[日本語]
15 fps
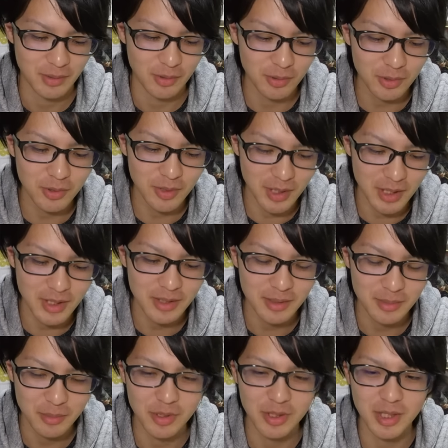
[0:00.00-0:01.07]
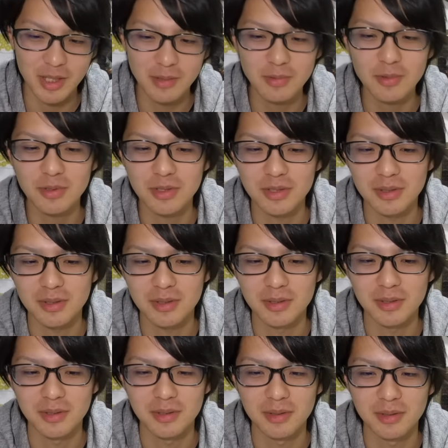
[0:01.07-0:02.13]
本当はね、もう
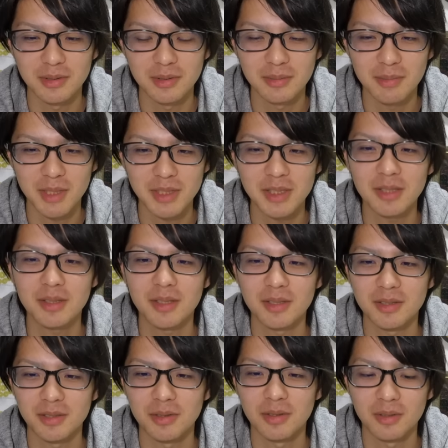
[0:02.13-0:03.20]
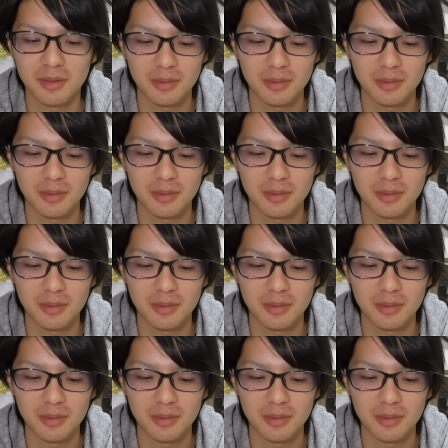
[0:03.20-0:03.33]
ギアフォース待ちだったんですよ。